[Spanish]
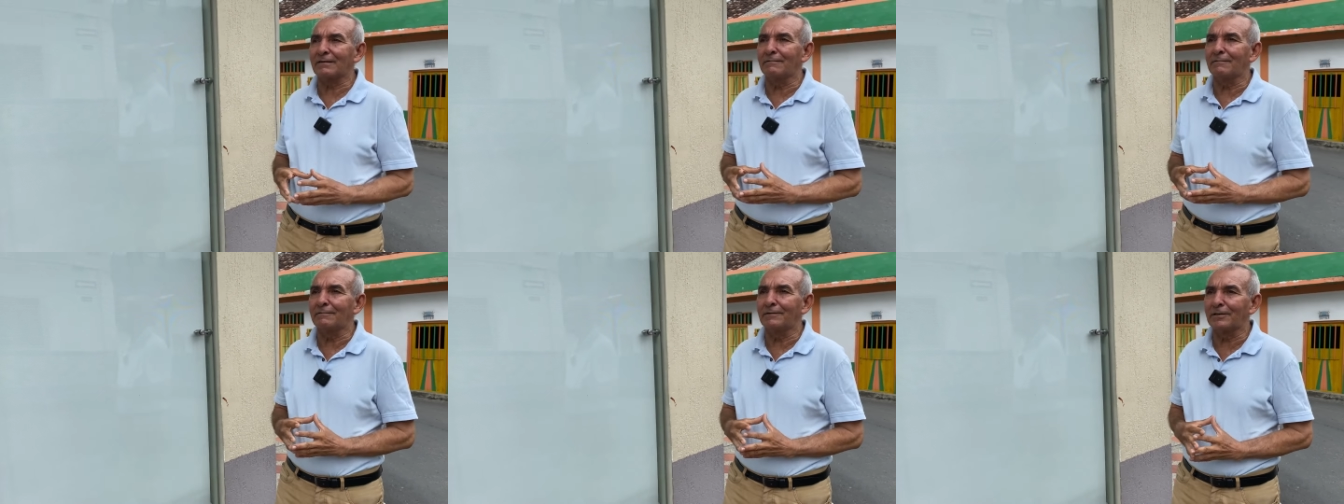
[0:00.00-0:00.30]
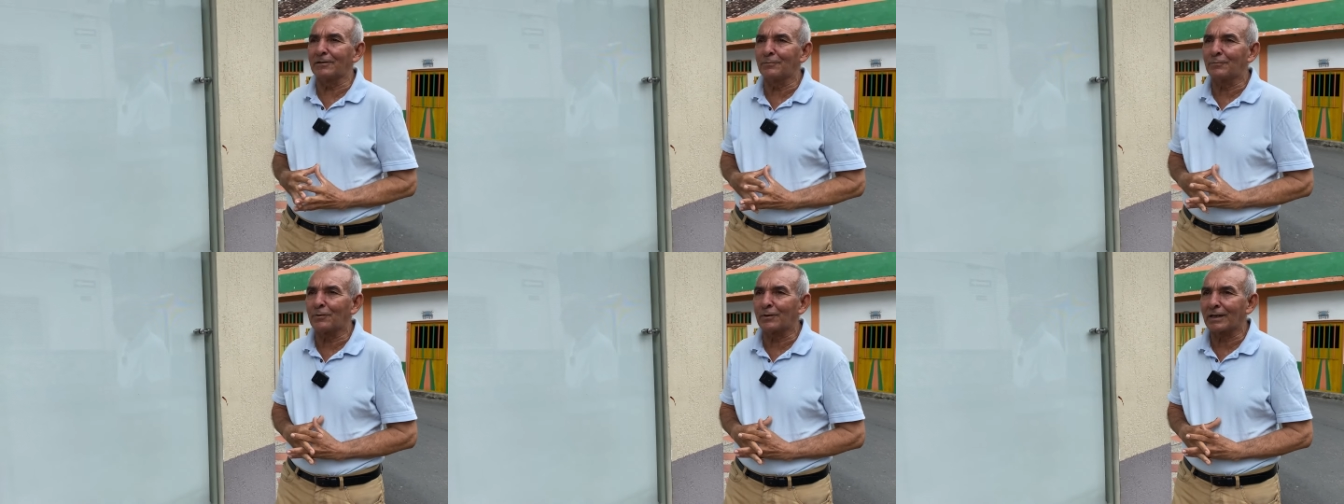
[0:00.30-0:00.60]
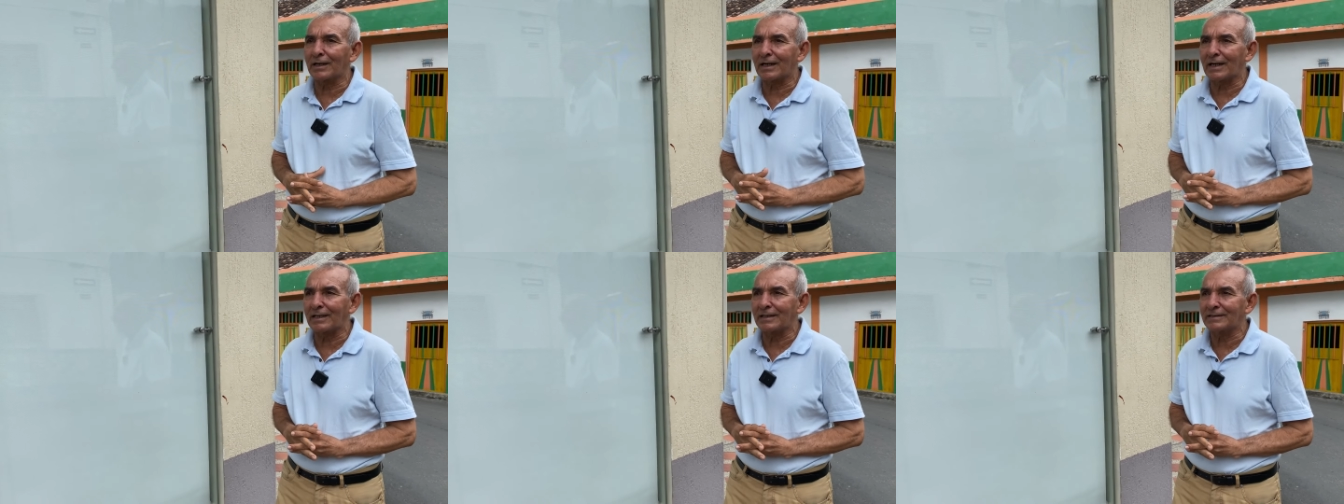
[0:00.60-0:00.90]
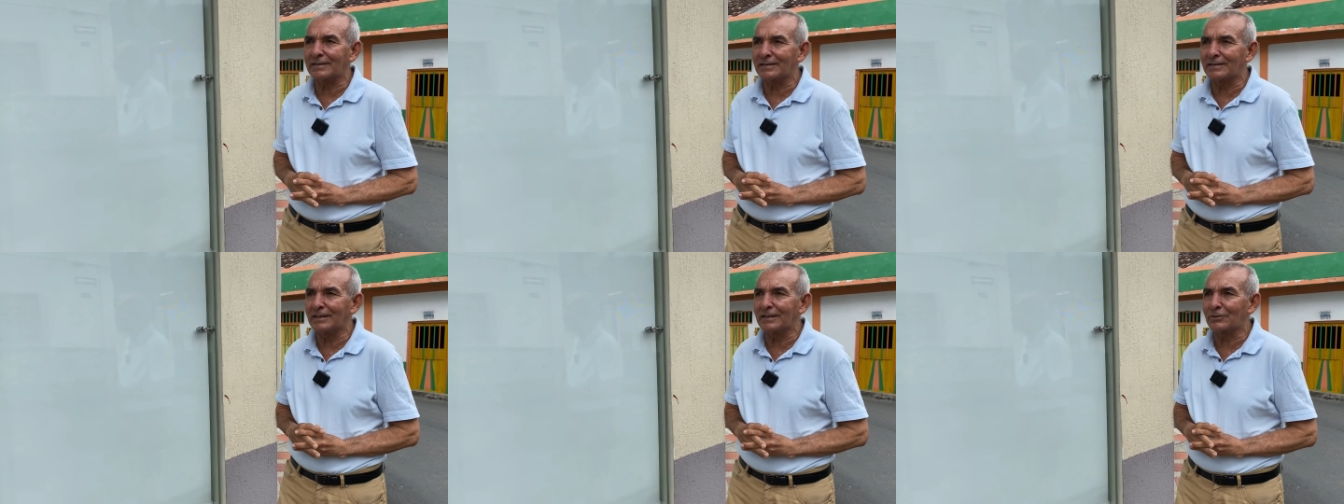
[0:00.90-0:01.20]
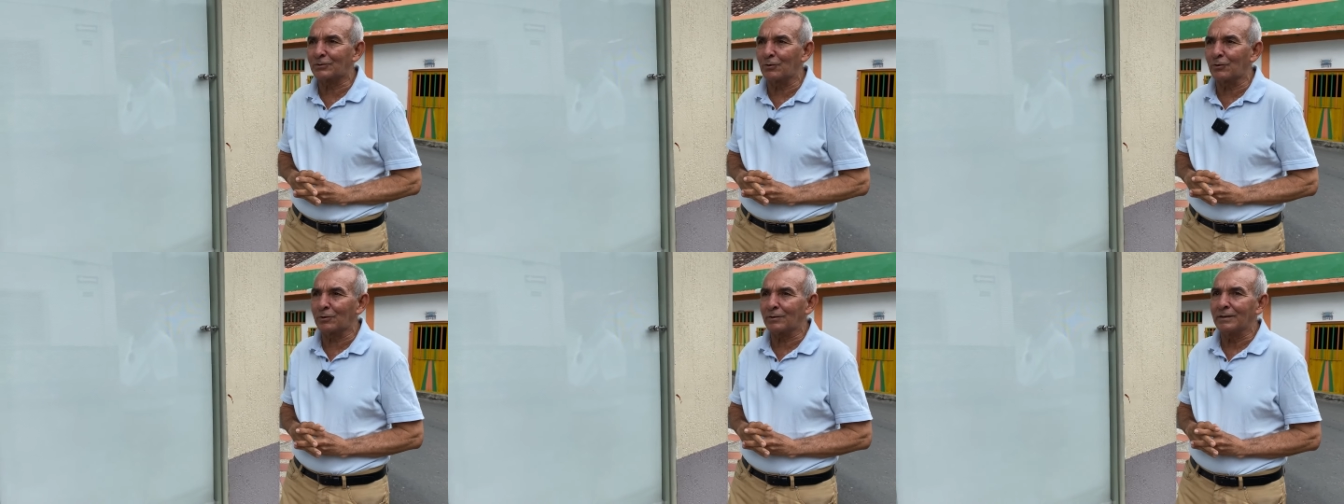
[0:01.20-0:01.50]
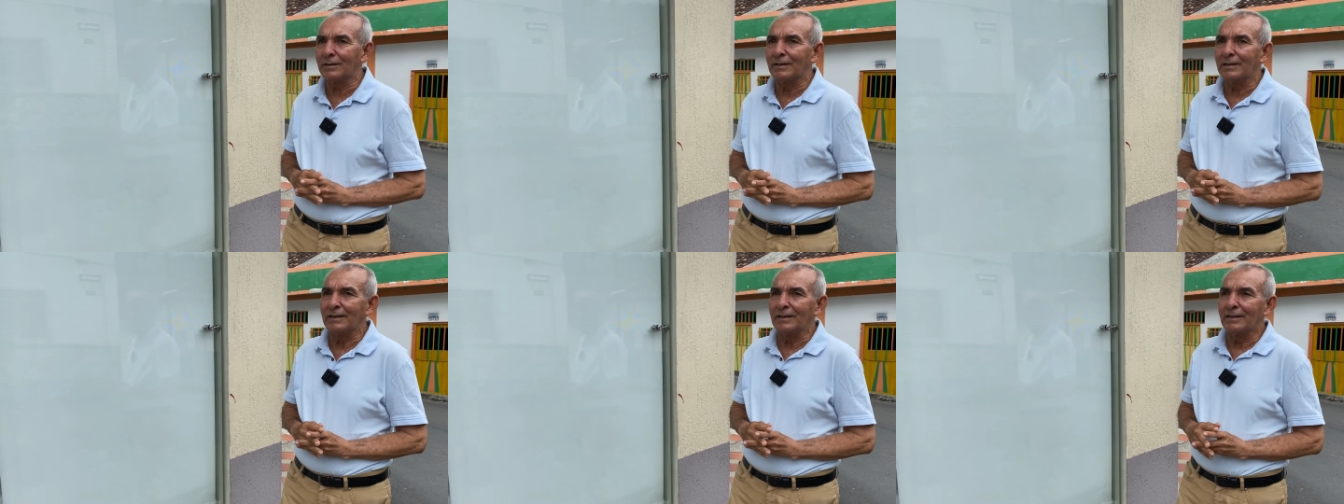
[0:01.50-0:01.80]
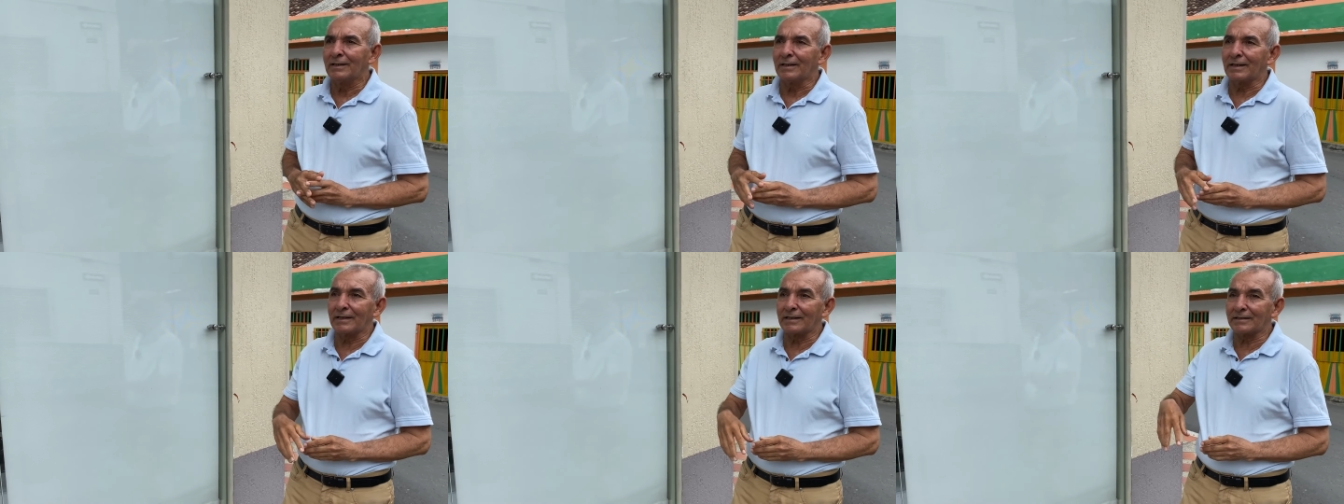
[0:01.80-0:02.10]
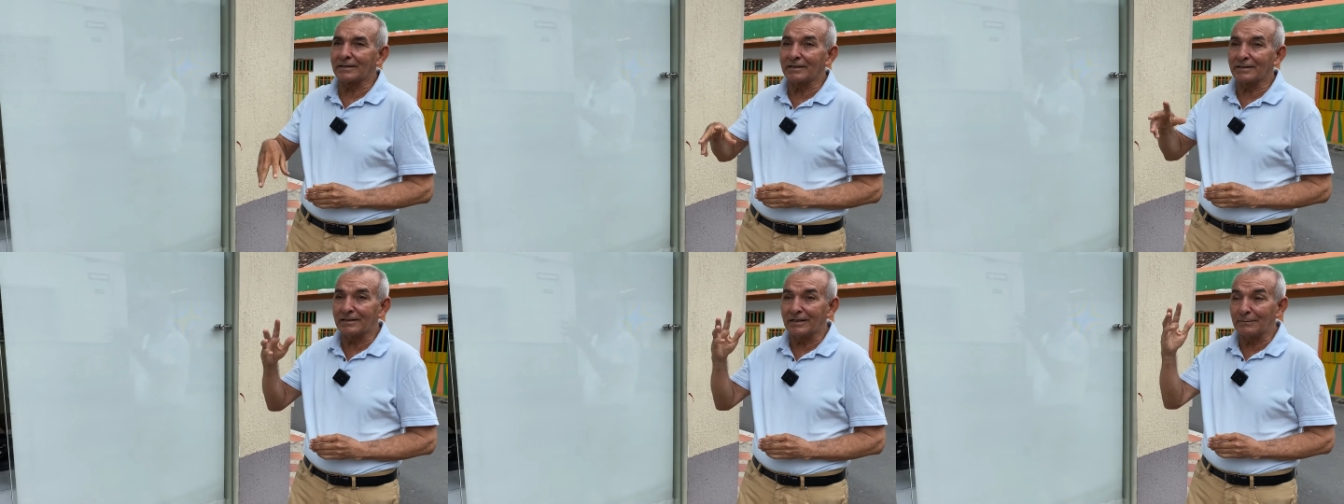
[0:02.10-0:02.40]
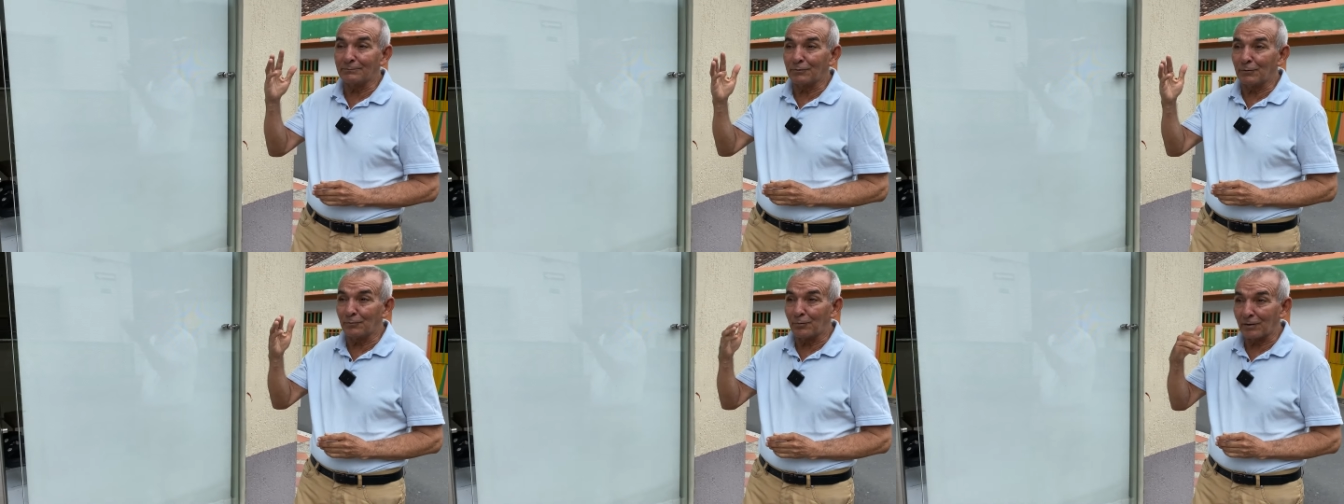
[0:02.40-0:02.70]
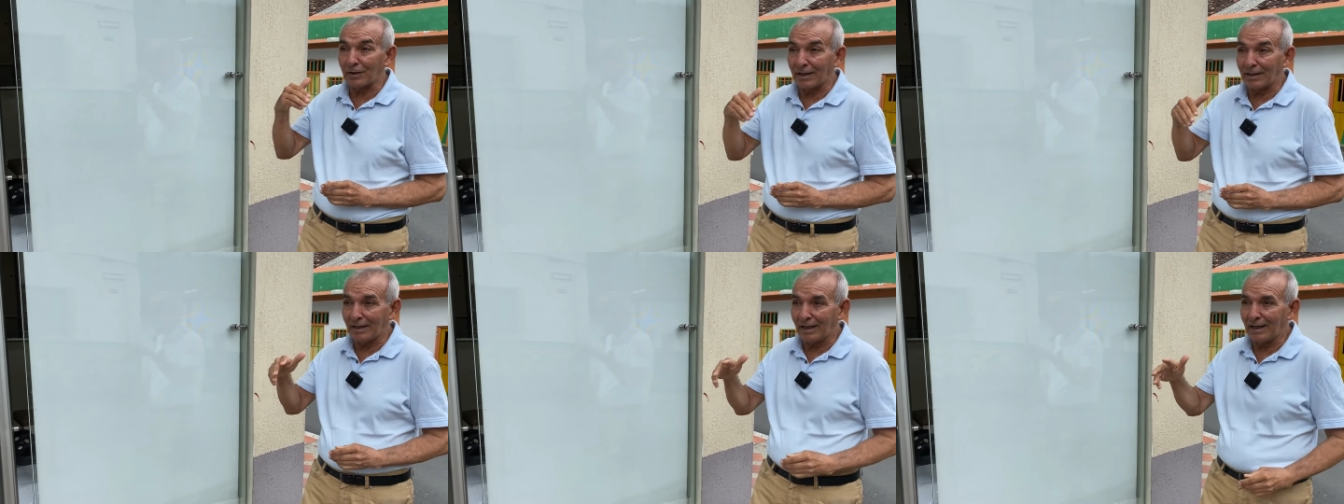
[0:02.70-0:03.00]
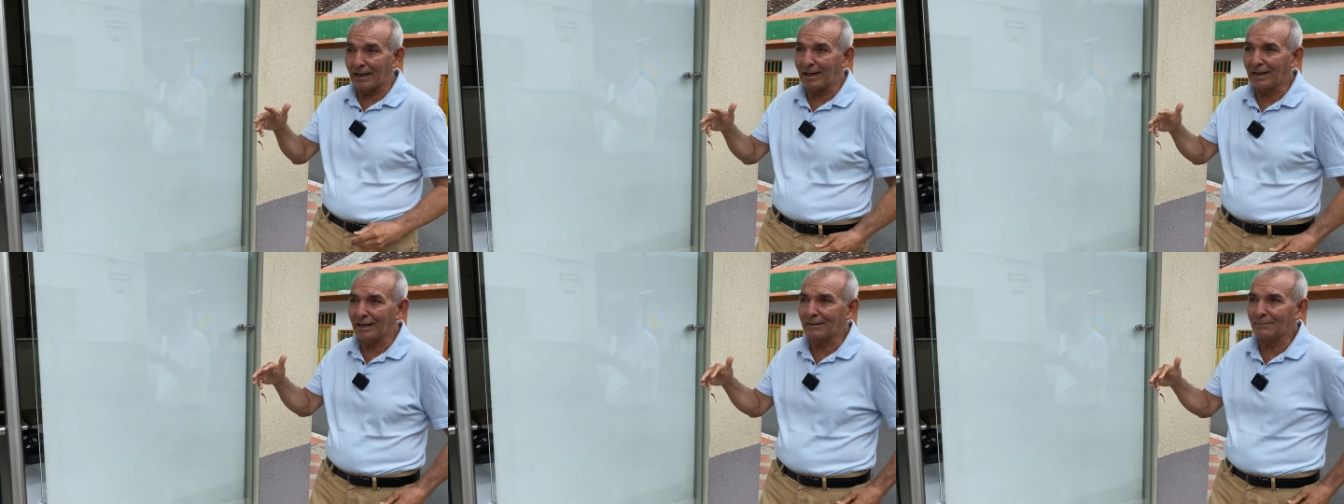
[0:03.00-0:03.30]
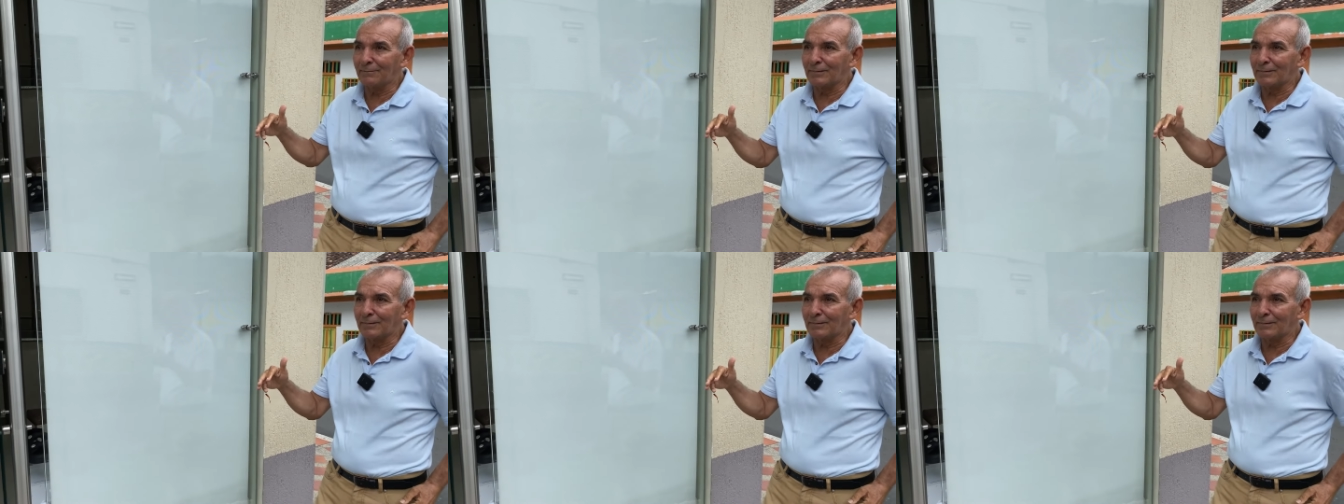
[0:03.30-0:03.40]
que vivieron por acá en este sector, en ese tiempo por allá,